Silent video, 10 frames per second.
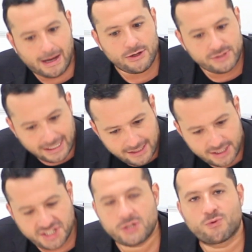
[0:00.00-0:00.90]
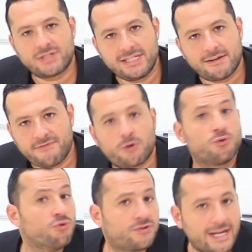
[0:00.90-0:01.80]
à une stratégie qui consiste à faire que
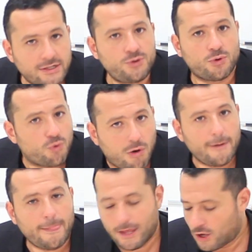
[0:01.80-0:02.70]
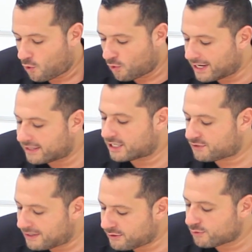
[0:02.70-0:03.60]
deux textes sur trois, auquel cas je
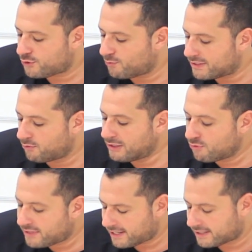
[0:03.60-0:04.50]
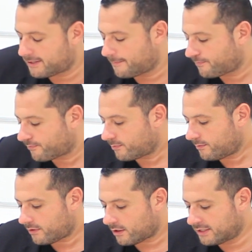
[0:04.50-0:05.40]
fais attention à ce que les deux textes
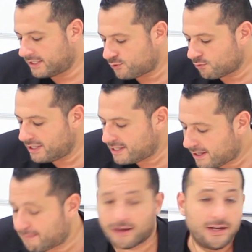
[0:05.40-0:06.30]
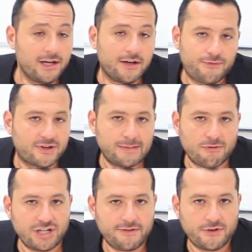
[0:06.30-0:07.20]
qui sont liés, ben,
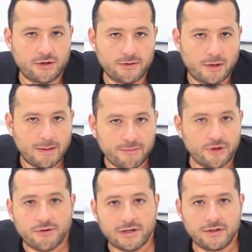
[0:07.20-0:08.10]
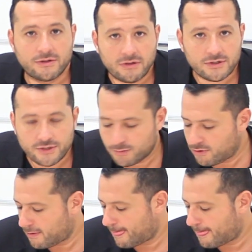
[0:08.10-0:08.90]
forcément je les fais en, même temps, hein, ensemble.